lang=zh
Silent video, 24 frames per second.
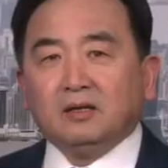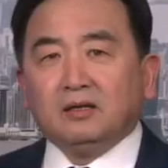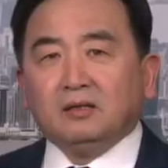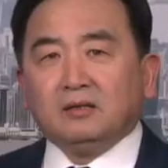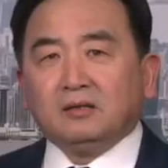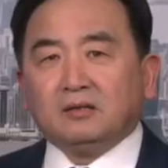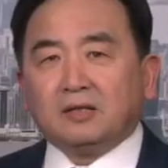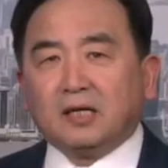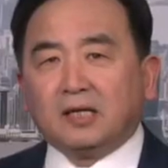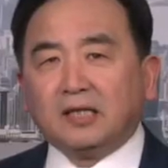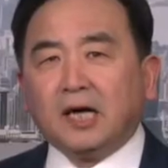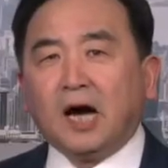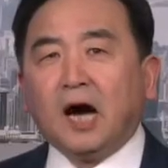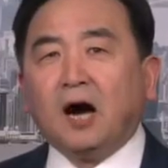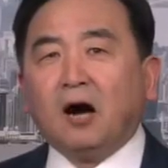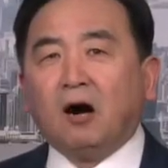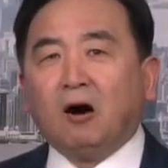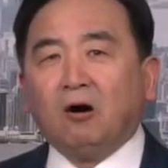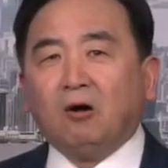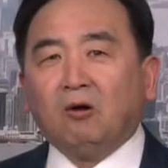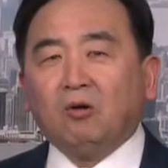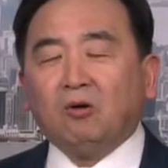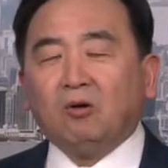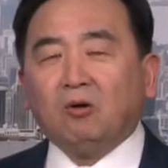大家
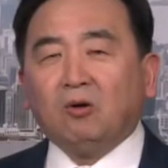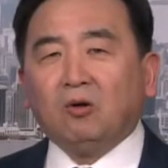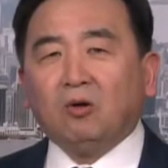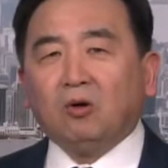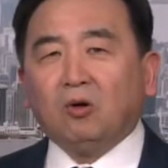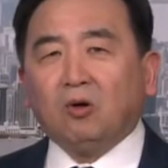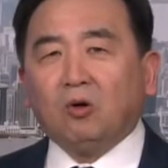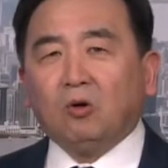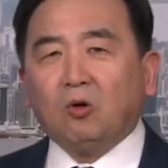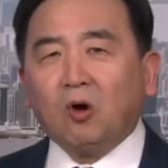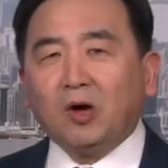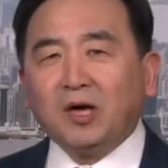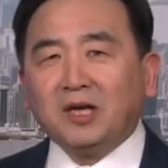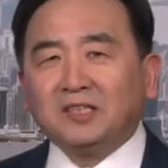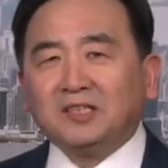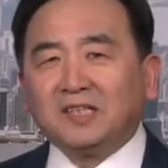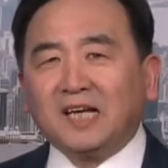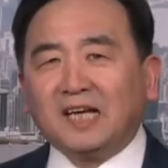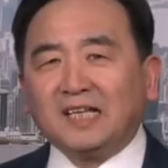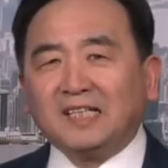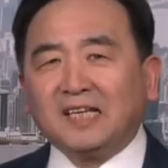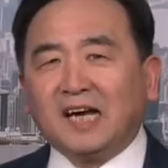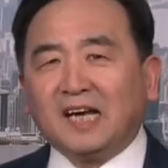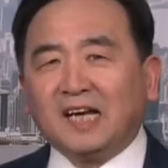好，欢迎
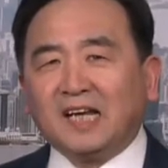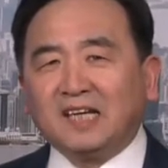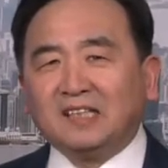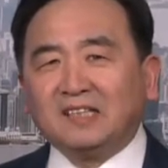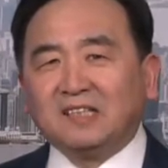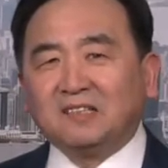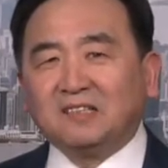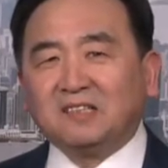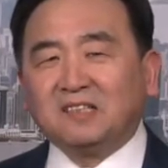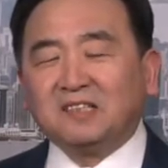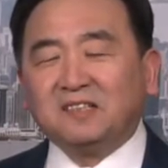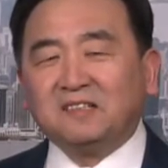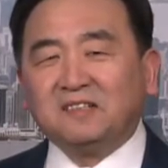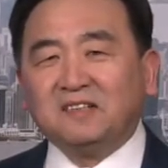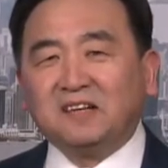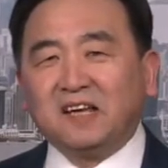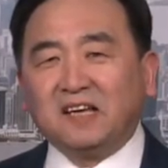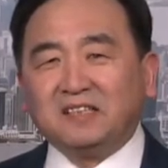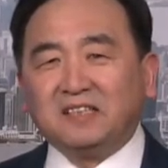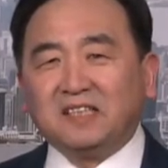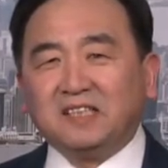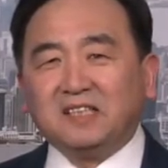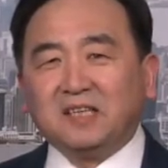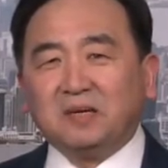大家来到今日
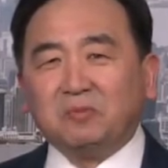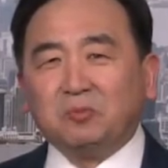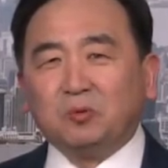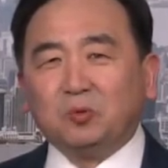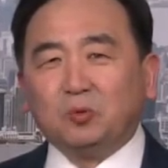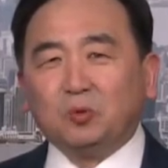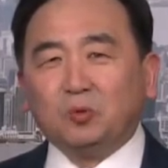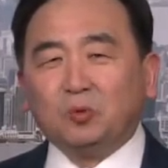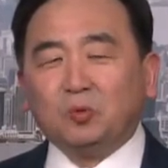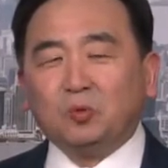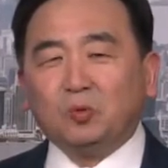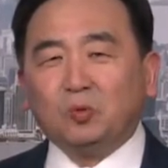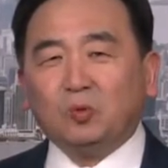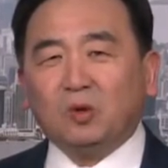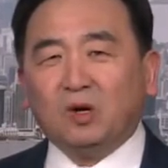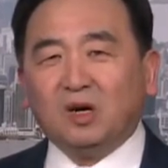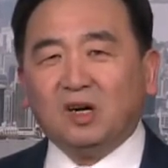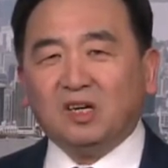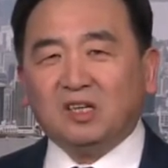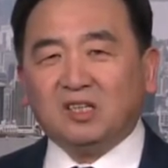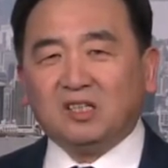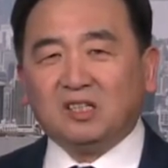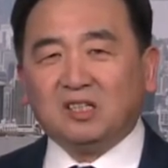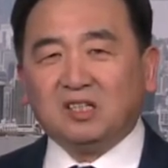点击节目，
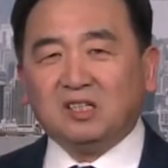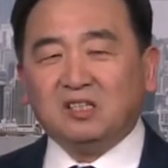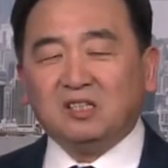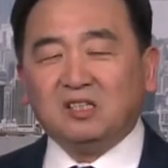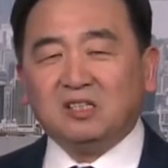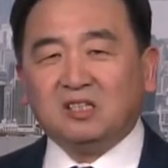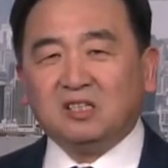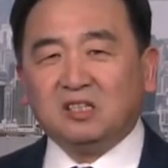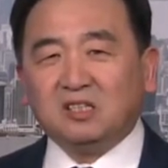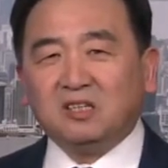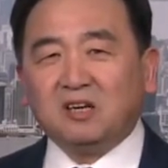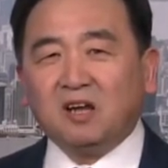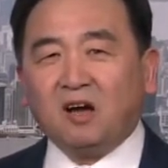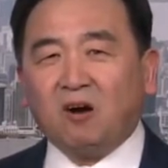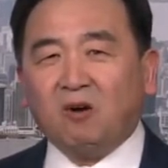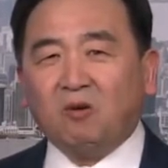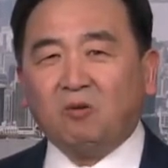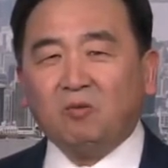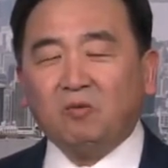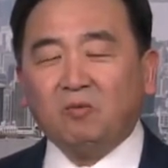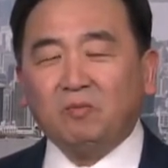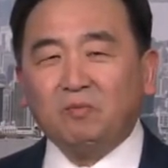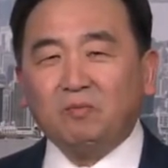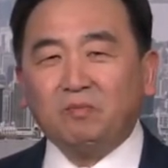我是石涛。
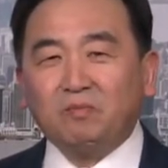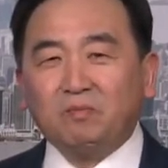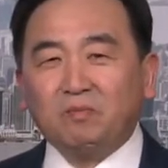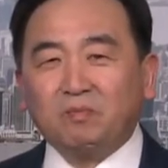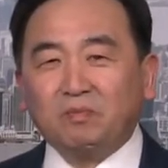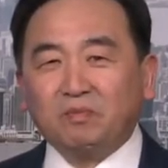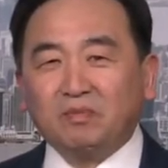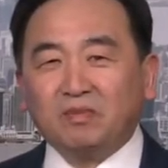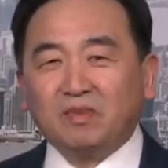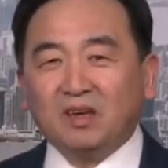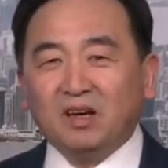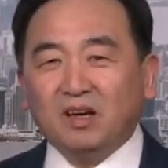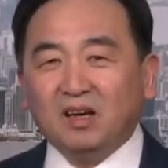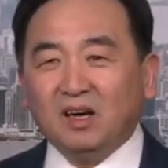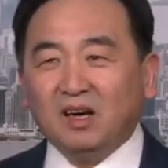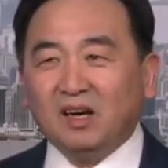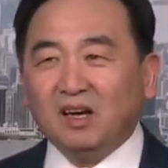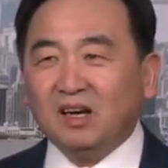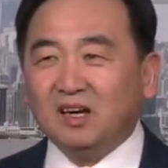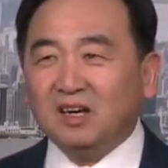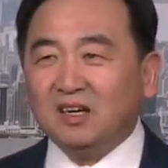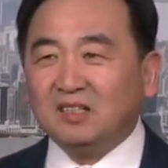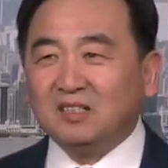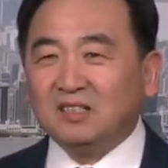
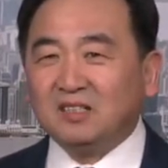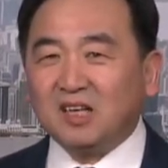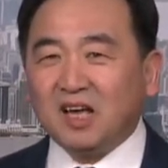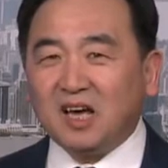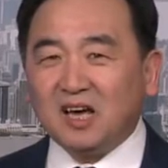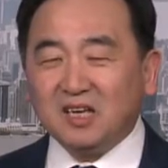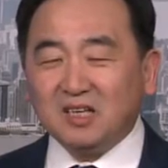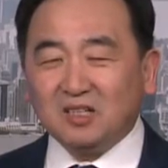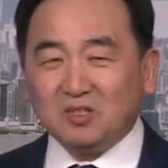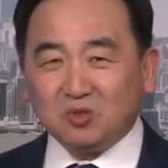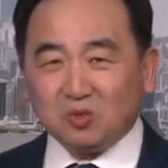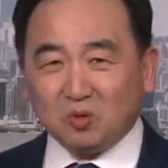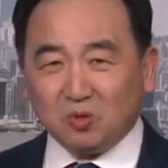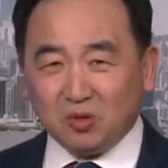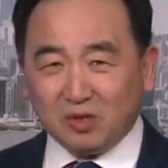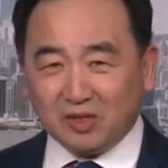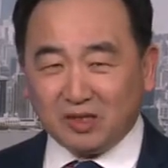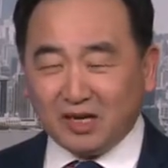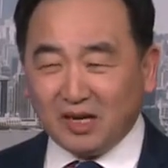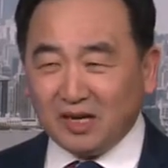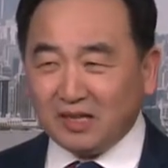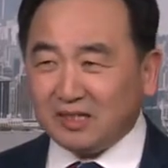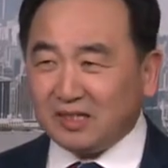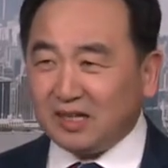呃，在昨
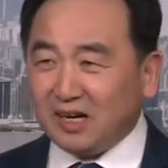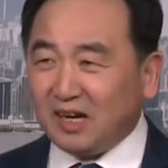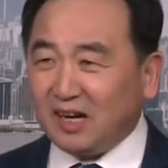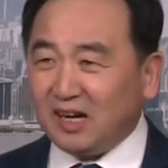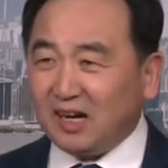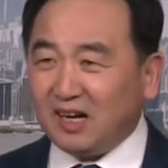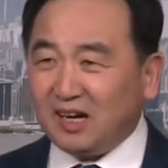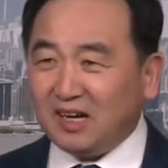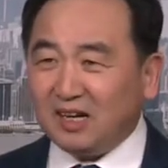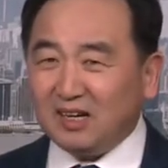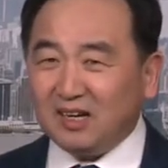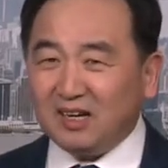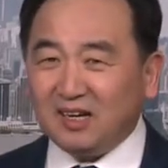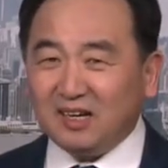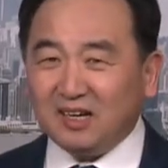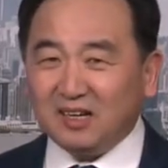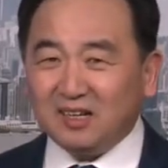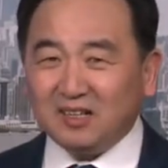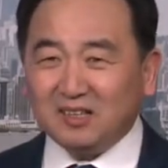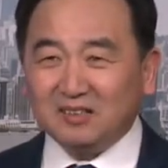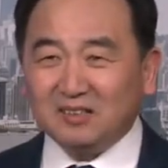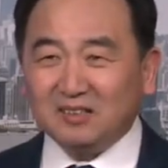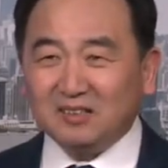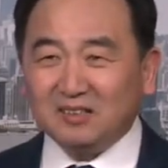天的
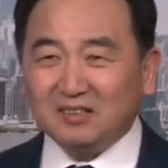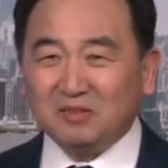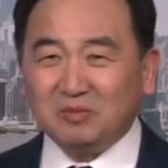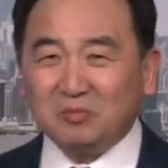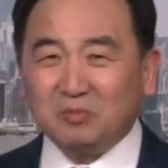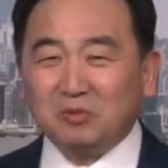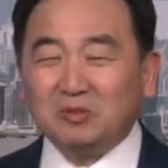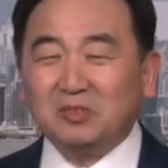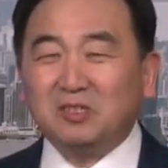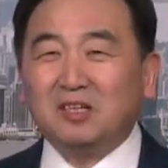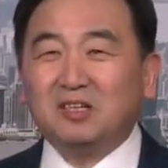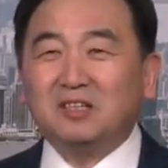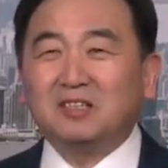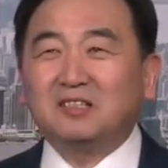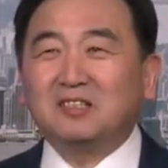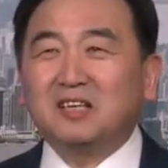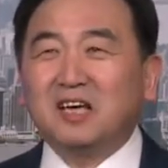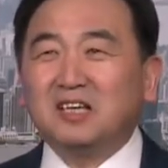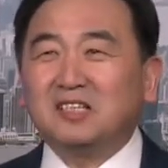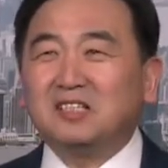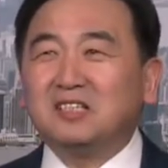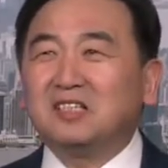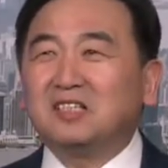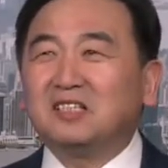呃不是
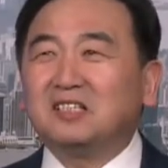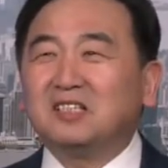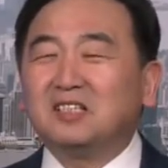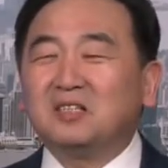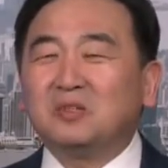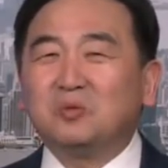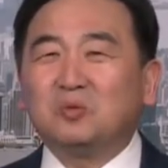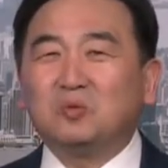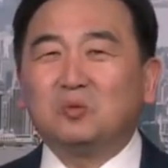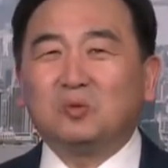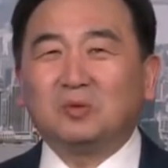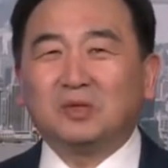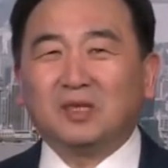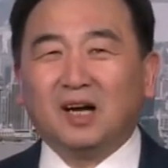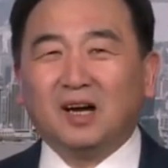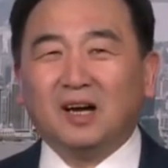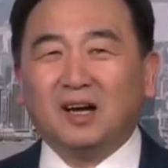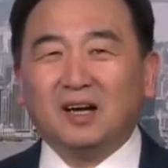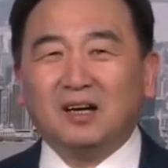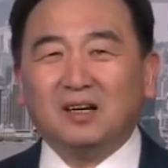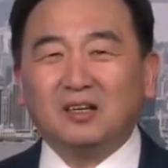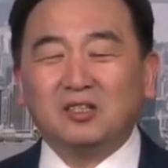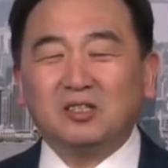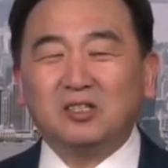在星期五
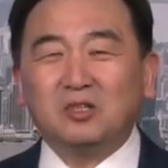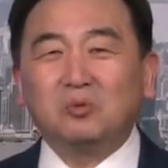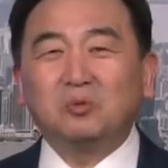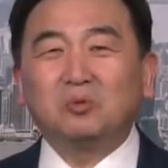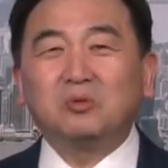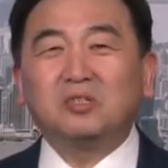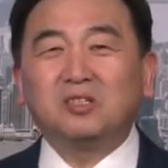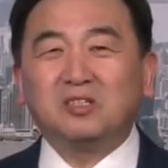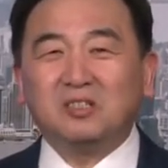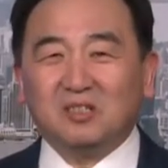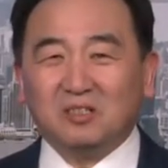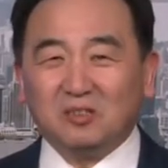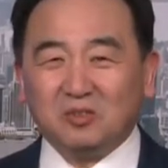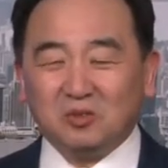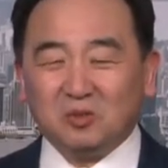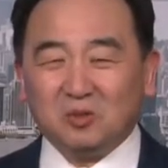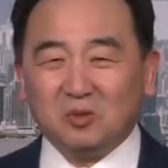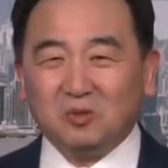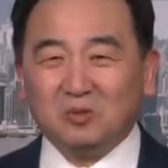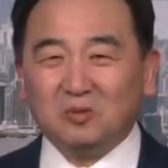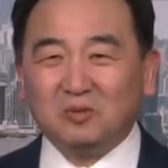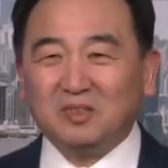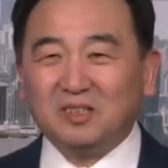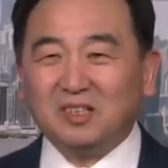的收市的时候，
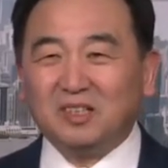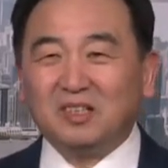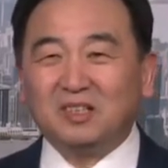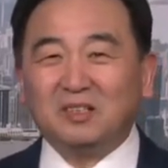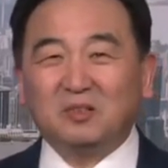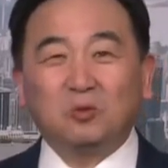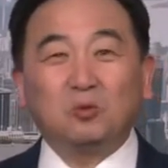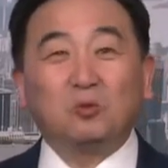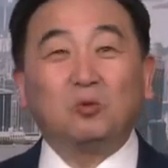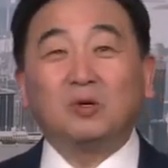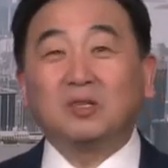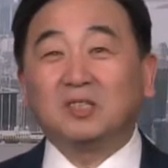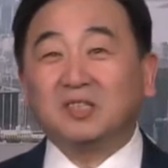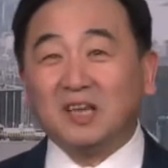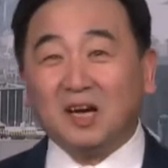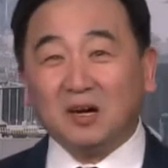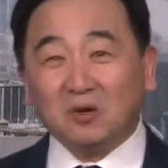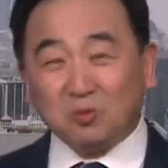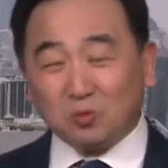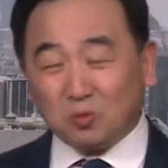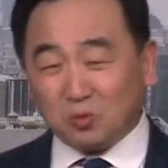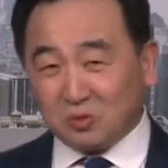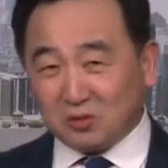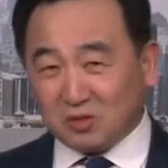这个我讲
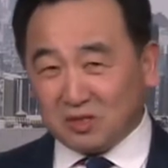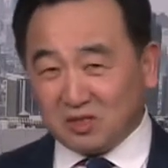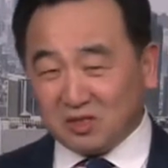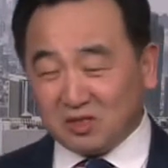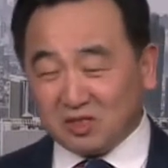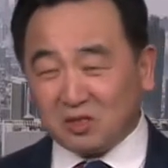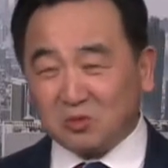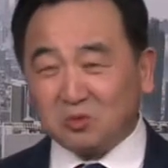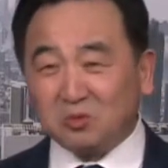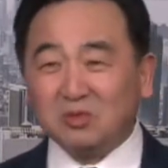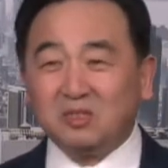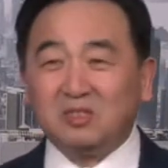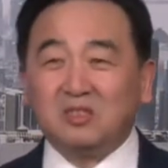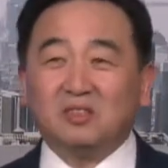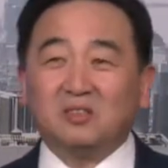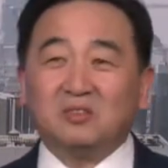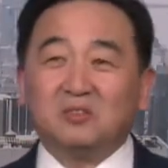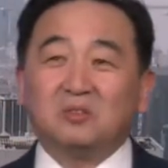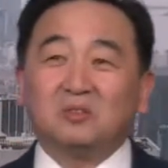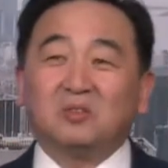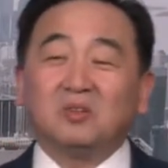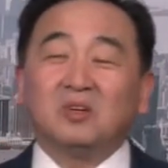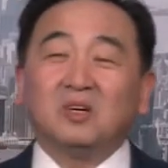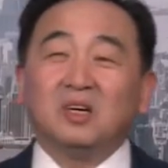股市收市的
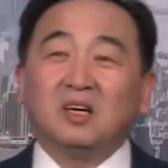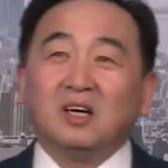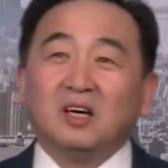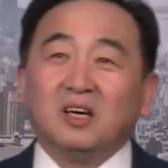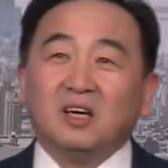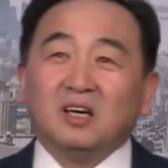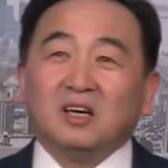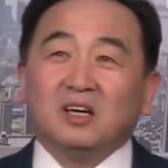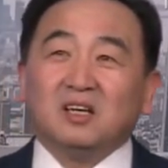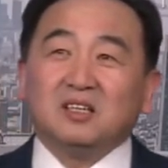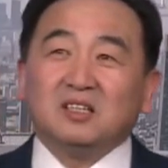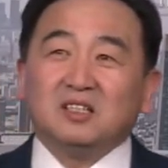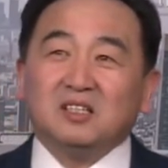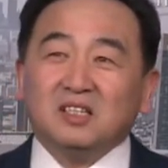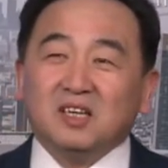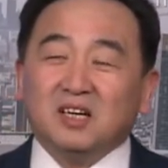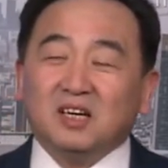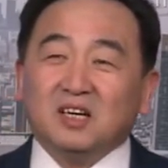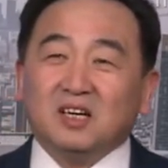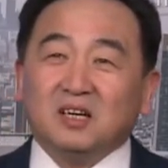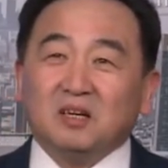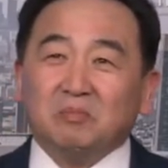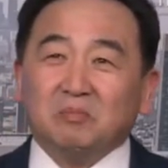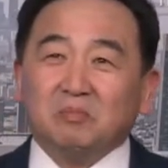时候，
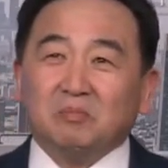呃，